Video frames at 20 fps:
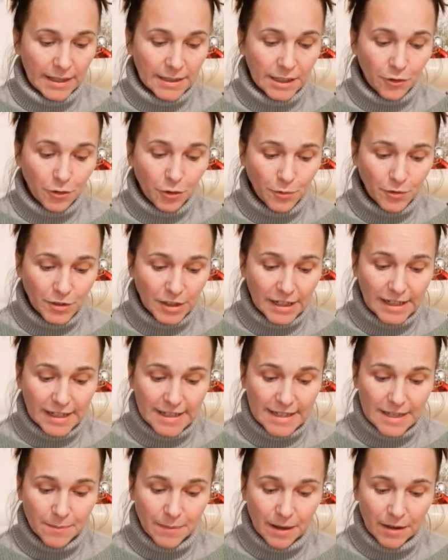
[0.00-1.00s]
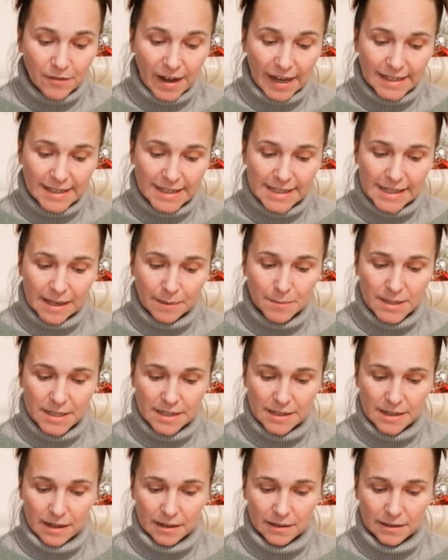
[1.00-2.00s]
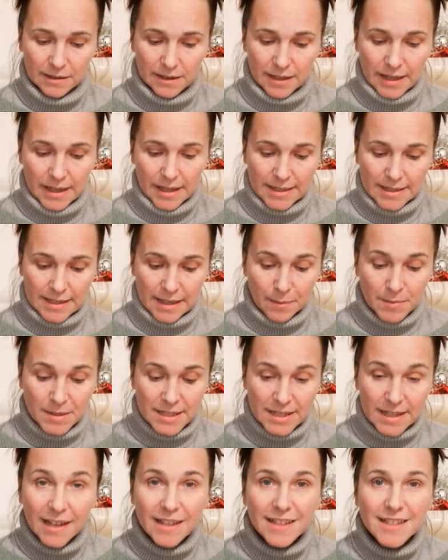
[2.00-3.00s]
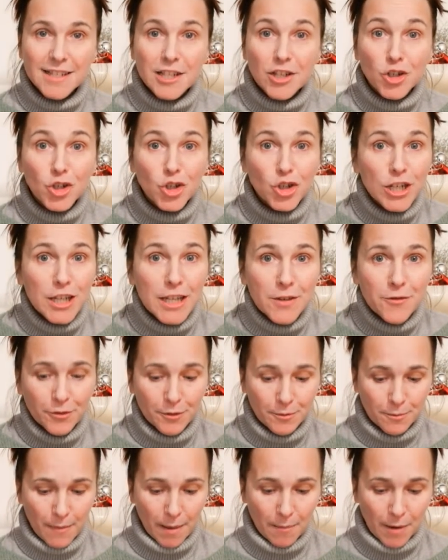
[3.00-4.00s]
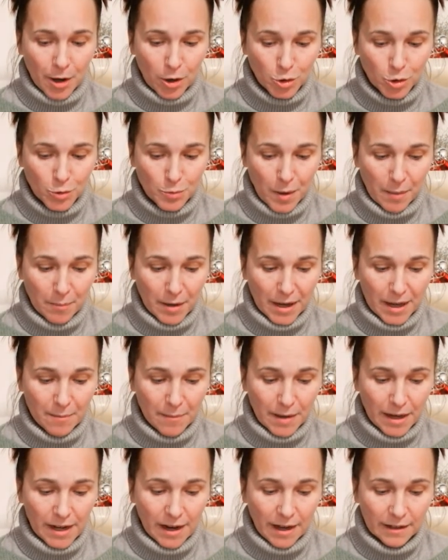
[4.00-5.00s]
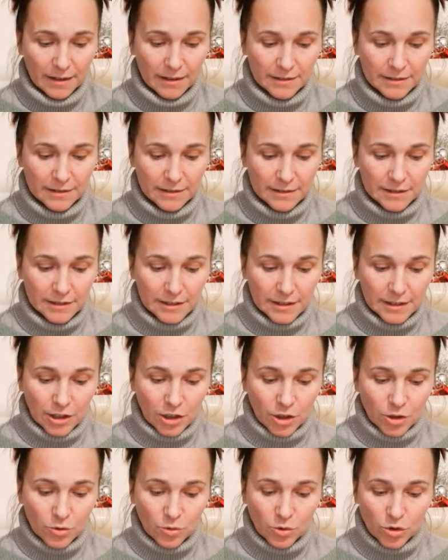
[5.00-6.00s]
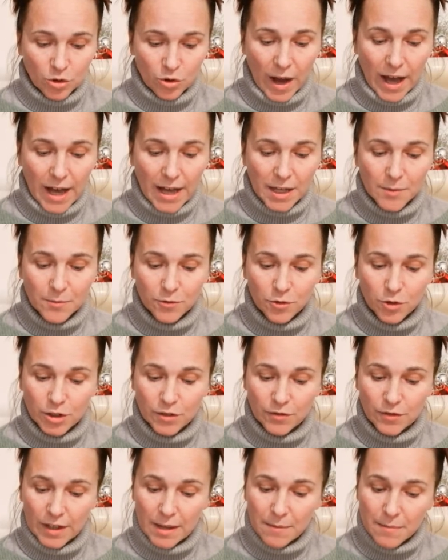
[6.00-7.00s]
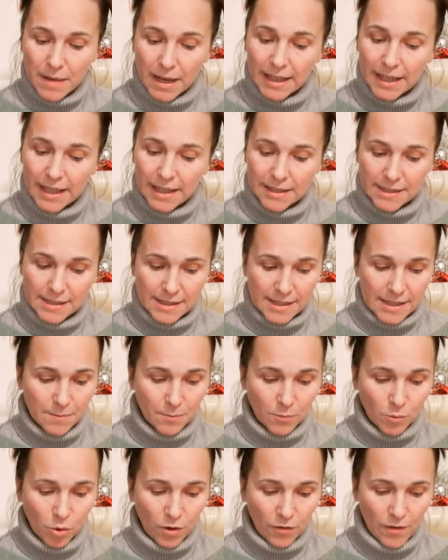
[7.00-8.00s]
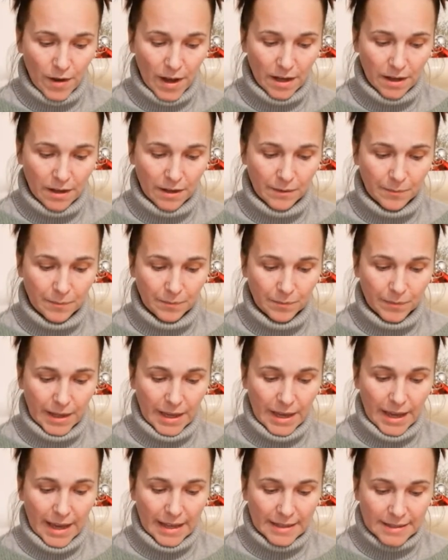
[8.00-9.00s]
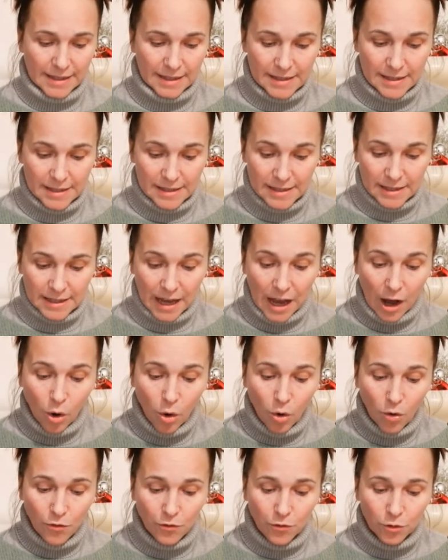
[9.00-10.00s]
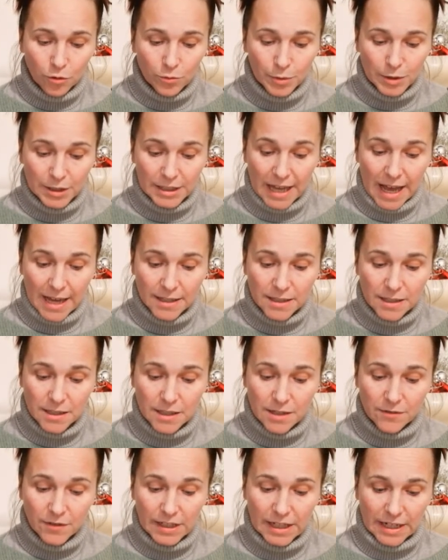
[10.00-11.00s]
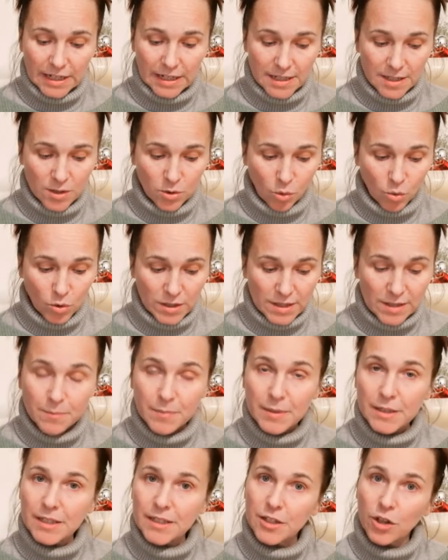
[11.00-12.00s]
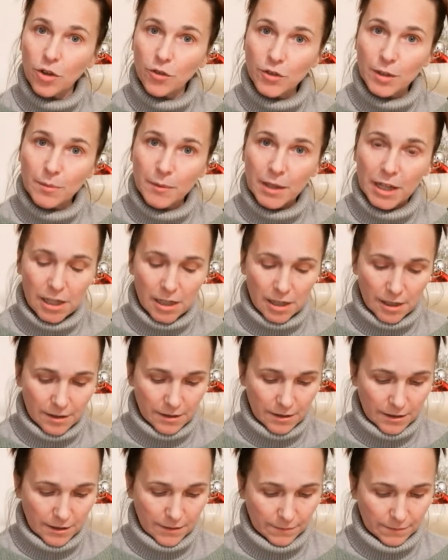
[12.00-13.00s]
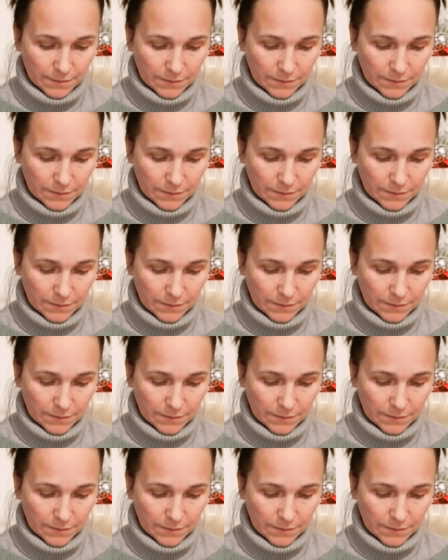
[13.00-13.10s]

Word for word: Der 5. Dezember war ein Samstag. Samstags schliefen Mama und Papa immer lange. Nur Joachim wurde wie immer gegen 7 Uhr wach. Er setzte sich auf und betrachtete wieder das große Bild auf dem Kalender.